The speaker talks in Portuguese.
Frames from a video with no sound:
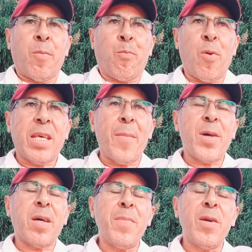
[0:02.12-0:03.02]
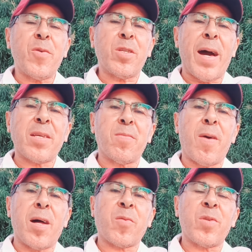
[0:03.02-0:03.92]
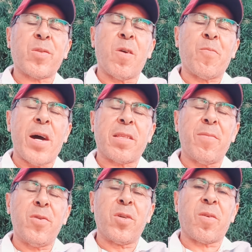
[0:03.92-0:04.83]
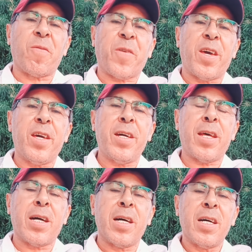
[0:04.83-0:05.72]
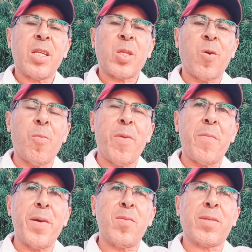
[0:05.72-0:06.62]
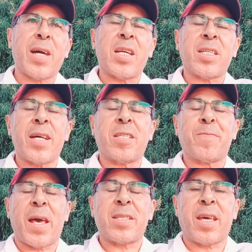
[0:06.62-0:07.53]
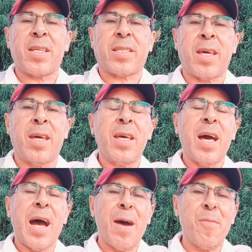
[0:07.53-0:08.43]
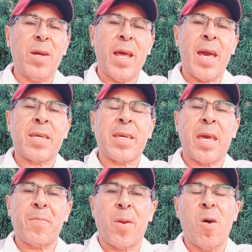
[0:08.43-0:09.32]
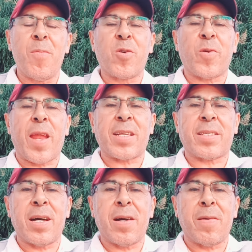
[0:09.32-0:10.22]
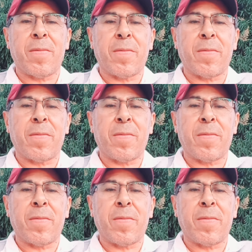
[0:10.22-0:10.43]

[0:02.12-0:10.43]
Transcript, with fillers: Pois é, meus amigos, mais um moto com o seu poeta Milton Ferreira. Tô bebendo cachaça para esquecer a mulher que quebrou meu coração.